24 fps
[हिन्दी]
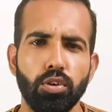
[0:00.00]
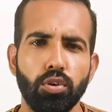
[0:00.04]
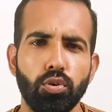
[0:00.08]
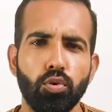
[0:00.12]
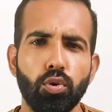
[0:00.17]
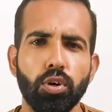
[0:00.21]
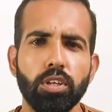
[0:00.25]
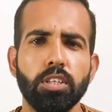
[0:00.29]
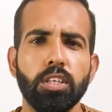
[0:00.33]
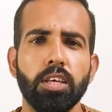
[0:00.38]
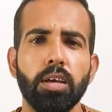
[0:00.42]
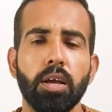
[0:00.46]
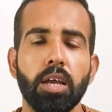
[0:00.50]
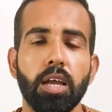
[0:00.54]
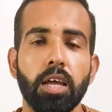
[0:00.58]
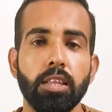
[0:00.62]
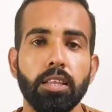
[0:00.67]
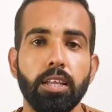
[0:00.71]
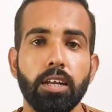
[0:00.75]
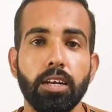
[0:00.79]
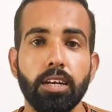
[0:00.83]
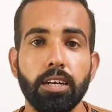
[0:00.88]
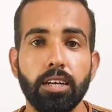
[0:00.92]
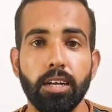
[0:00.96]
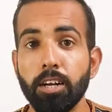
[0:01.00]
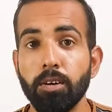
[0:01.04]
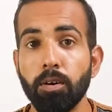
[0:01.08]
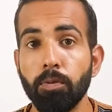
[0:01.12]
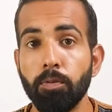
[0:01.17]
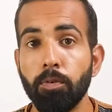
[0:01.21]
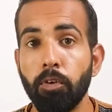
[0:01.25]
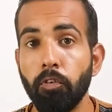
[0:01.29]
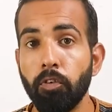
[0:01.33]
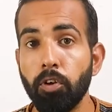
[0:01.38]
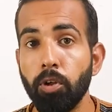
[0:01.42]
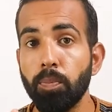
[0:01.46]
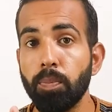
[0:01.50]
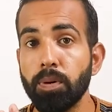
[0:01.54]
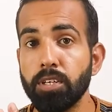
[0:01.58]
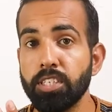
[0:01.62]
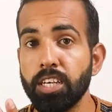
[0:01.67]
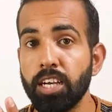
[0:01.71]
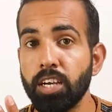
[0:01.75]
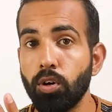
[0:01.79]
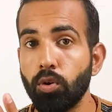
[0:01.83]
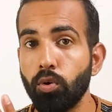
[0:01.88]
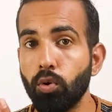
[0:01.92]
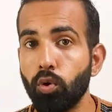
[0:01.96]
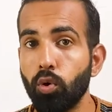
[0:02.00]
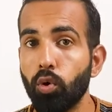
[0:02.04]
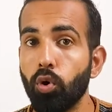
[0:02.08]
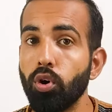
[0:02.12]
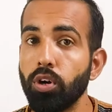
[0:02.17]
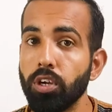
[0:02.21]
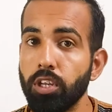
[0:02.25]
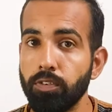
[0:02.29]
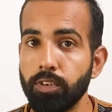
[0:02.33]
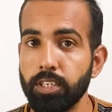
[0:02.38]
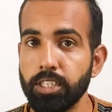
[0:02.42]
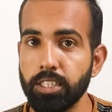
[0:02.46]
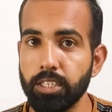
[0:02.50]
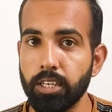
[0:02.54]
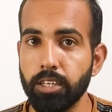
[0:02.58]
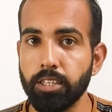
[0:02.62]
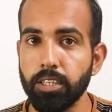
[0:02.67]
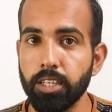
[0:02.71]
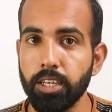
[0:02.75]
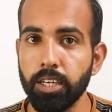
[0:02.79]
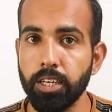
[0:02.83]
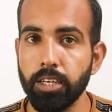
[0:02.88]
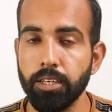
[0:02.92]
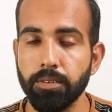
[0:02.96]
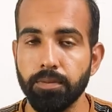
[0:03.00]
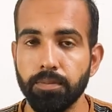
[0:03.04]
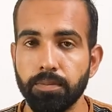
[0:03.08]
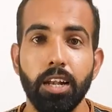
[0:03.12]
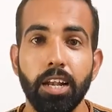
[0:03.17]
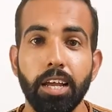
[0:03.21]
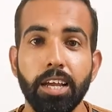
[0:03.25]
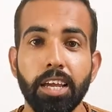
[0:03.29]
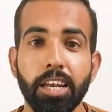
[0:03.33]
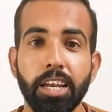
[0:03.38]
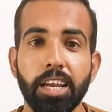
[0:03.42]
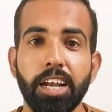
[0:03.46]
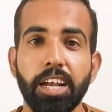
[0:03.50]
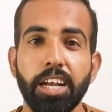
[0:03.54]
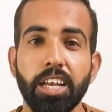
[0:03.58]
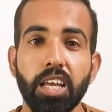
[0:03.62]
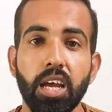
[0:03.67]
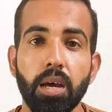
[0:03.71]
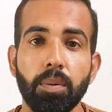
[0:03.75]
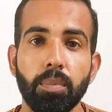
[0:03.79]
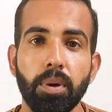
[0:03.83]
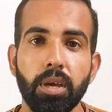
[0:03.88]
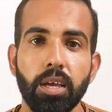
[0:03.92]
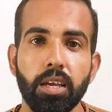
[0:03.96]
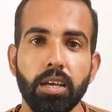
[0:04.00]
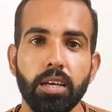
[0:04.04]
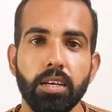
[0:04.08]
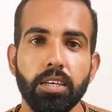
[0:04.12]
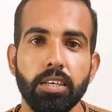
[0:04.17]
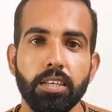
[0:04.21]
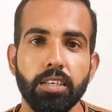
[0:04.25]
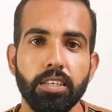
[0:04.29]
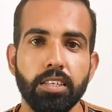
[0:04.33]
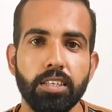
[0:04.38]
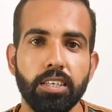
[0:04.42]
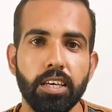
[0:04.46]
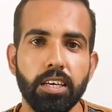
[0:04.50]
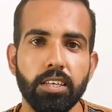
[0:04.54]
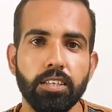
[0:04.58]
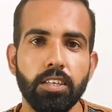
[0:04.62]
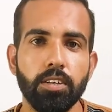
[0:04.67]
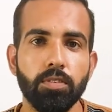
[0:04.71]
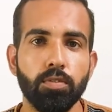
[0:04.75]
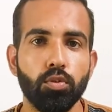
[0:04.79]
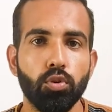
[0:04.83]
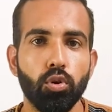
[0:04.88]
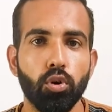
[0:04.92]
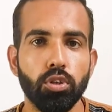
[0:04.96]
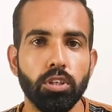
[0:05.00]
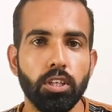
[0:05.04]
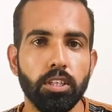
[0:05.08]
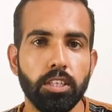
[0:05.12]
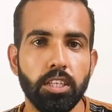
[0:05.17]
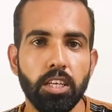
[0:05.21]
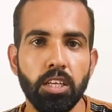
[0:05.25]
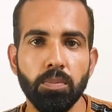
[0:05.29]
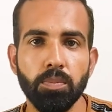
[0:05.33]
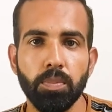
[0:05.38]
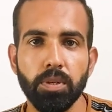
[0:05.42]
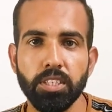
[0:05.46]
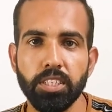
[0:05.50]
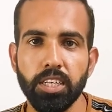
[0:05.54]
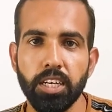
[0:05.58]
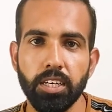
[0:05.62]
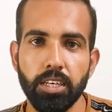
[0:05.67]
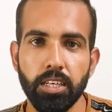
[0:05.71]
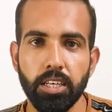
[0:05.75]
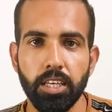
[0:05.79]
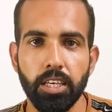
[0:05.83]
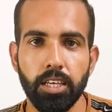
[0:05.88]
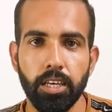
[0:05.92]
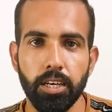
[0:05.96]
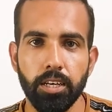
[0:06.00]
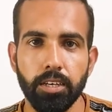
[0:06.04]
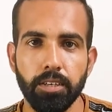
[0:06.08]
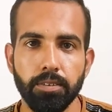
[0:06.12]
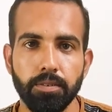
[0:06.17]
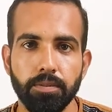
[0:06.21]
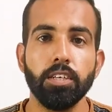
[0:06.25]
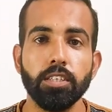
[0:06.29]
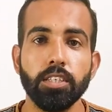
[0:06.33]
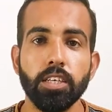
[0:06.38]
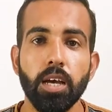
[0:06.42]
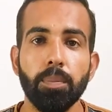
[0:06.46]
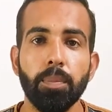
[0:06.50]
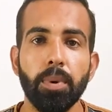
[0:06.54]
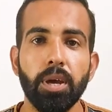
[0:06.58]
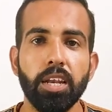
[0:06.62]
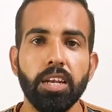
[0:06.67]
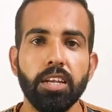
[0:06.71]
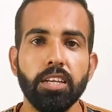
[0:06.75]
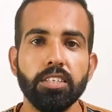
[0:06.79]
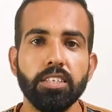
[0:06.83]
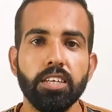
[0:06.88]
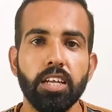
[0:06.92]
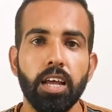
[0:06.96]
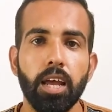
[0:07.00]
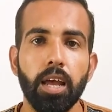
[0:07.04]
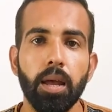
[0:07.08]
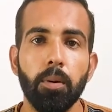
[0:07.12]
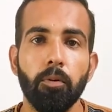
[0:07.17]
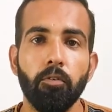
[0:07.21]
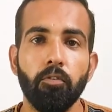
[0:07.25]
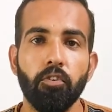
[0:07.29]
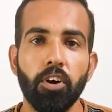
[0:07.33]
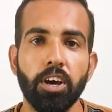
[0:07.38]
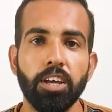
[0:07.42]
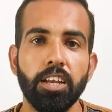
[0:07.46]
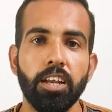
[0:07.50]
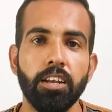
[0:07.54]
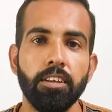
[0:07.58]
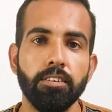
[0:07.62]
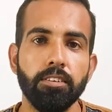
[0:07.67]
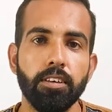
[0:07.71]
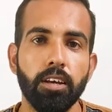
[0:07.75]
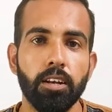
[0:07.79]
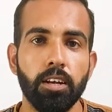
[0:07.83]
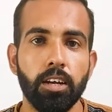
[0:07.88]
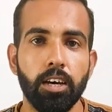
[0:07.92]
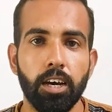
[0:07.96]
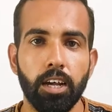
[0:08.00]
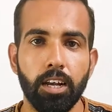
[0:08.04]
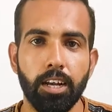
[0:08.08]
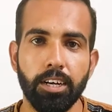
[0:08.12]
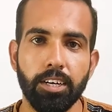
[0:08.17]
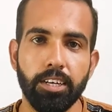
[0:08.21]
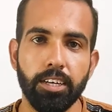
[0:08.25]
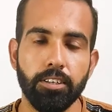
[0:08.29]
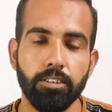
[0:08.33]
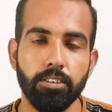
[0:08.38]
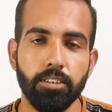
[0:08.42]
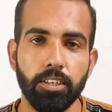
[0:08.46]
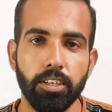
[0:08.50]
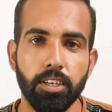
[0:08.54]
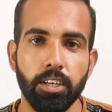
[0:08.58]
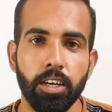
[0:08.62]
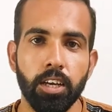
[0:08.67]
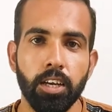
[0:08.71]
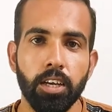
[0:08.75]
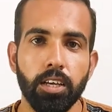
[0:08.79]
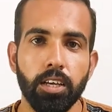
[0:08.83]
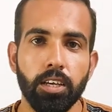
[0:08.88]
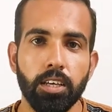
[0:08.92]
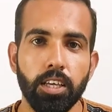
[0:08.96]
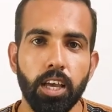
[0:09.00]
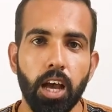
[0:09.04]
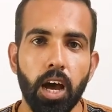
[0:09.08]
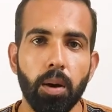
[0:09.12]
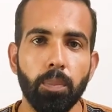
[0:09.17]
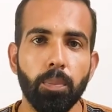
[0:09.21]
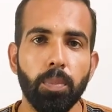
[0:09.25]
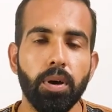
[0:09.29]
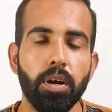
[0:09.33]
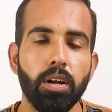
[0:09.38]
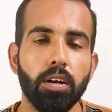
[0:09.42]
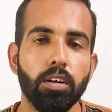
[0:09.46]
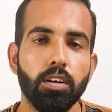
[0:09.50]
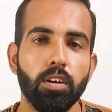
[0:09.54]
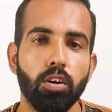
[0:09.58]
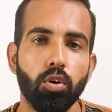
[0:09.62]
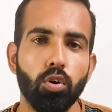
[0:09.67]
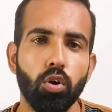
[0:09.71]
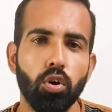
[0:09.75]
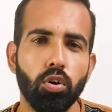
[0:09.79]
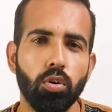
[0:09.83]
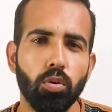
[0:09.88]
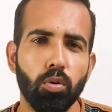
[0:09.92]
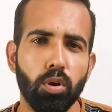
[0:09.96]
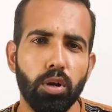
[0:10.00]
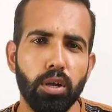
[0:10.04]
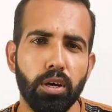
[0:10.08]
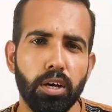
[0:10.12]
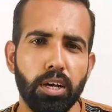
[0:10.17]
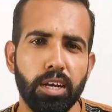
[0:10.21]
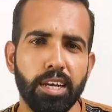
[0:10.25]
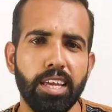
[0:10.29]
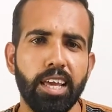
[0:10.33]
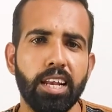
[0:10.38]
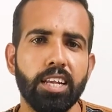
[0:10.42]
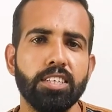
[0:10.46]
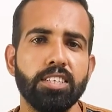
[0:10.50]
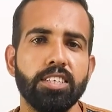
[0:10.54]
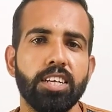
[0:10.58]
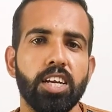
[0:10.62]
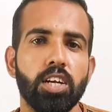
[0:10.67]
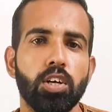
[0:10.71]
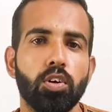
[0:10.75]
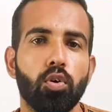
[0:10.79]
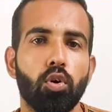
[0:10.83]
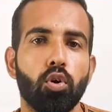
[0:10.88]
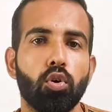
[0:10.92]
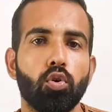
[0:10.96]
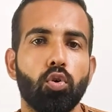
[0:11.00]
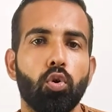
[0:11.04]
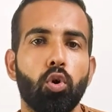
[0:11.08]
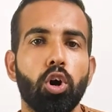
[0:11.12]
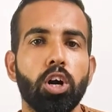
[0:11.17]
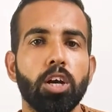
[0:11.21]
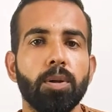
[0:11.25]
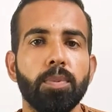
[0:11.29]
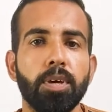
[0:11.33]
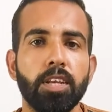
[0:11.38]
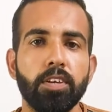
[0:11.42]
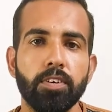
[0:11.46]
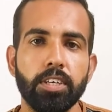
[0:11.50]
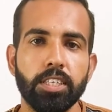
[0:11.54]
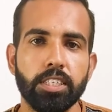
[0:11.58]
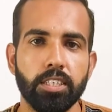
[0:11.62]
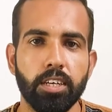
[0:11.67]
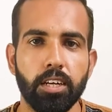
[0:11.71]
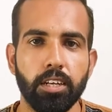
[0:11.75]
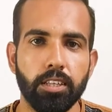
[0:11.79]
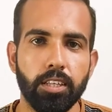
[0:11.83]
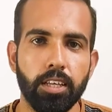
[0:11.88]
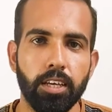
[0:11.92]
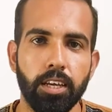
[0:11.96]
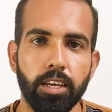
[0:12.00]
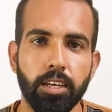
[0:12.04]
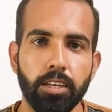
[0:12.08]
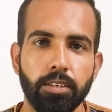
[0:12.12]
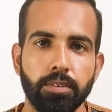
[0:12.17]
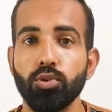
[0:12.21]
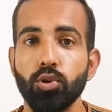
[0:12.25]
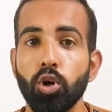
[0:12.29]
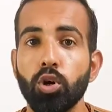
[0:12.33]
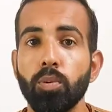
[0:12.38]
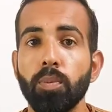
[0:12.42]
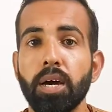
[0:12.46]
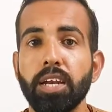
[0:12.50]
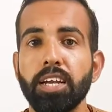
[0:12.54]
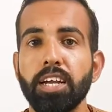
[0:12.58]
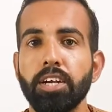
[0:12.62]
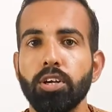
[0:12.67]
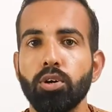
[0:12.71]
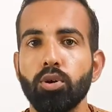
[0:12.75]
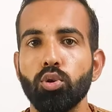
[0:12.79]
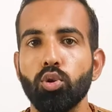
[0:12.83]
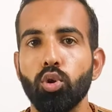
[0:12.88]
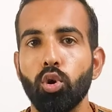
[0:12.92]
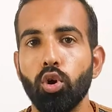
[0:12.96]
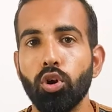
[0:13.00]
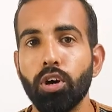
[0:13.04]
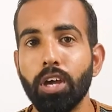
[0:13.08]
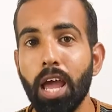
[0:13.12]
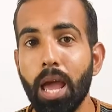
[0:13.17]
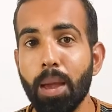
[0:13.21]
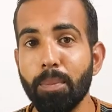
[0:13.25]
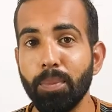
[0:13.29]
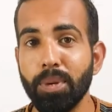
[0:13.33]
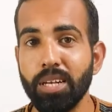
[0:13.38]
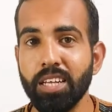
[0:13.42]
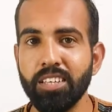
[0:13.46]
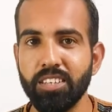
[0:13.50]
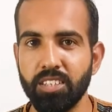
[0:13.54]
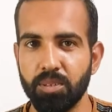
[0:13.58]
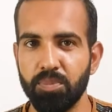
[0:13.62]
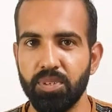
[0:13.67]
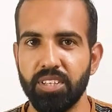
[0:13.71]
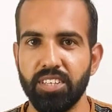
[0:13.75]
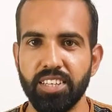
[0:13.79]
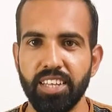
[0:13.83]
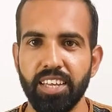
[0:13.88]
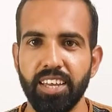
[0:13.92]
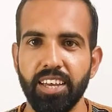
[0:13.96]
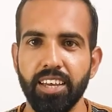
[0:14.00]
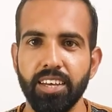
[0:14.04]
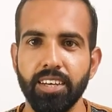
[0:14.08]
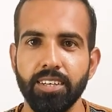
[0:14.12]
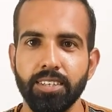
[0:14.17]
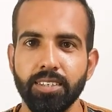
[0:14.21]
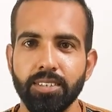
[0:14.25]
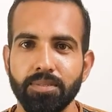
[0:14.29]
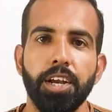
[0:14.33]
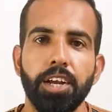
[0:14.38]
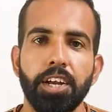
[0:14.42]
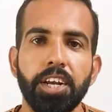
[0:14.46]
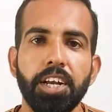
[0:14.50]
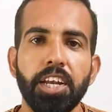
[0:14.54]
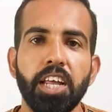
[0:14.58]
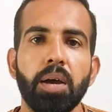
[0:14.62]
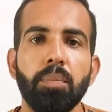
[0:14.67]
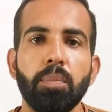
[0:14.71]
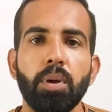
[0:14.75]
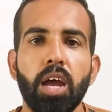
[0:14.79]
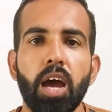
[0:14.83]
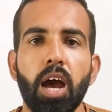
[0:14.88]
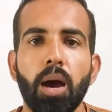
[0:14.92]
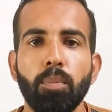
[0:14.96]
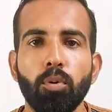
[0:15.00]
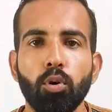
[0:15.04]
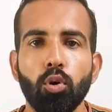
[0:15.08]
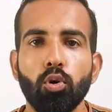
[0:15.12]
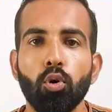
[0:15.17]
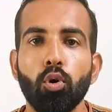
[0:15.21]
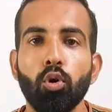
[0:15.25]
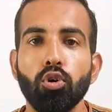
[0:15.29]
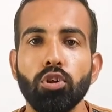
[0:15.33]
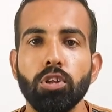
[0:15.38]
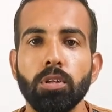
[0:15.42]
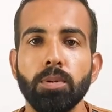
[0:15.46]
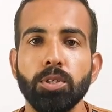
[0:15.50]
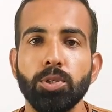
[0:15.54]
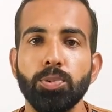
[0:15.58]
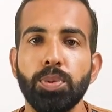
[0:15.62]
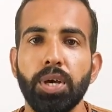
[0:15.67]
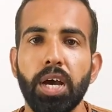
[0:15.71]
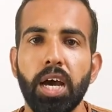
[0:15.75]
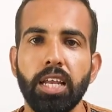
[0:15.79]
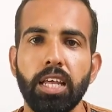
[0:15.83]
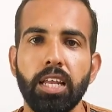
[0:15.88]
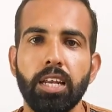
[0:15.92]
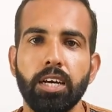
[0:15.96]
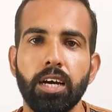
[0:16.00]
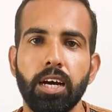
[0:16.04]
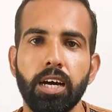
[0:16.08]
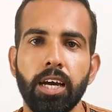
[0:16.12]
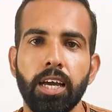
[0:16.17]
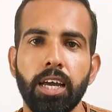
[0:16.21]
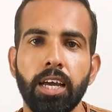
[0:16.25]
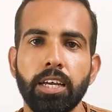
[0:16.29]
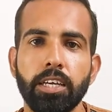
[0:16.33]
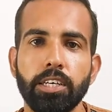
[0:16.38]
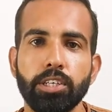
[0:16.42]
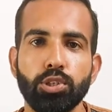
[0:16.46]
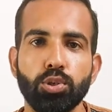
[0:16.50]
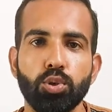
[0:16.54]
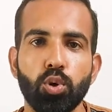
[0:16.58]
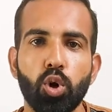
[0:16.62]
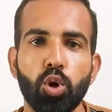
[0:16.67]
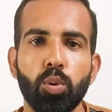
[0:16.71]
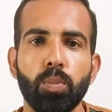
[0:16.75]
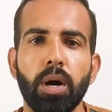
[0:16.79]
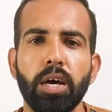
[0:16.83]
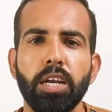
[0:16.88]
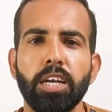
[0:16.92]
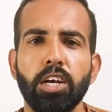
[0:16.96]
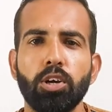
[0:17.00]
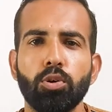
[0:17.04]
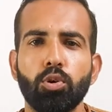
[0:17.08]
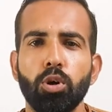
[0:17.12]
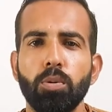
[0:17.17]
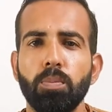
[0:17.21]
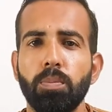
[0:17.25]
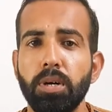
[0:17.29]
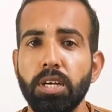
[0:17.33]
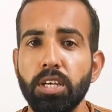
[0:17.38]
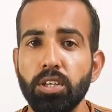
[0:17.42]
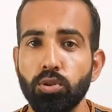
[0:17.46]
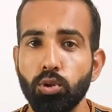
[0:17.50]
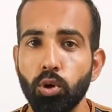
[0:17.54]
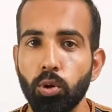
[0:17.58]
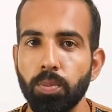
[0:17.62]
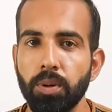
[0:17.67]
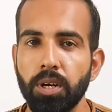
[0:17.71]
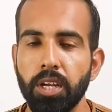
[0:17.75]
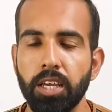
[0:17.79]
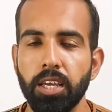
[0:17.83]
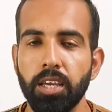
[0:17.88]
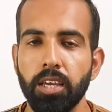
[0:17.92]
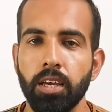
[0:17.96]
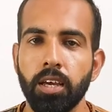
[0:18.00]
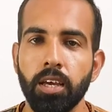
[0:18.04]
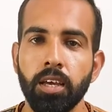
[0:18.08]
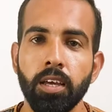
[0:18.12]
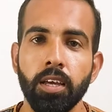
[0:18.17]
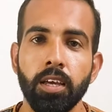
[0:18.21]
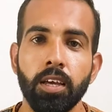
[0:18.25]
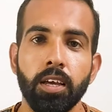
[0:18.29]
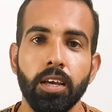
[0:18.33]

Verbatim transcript: यूएसए के अंदर लगभग 50 परसेंट लोग इन्वेस्ट करते हैं लेकिन इंडिया में ये सिर्फ दो से तीन परसेंट ही है इसका मेन रीजन है फाइनेंशियल लिटरेसी यहाँ पर लोग रियल स्टेट और गोल्ड में इन्वेस्ट करते हैं स्टॉक मार्केट को तो लोग गैम्बलिंग समझते हैं इंडिया में अब लोगों को समझ में आने लगा है कि स्टॉक मार्केट कोई बड़ी तोप नहीं है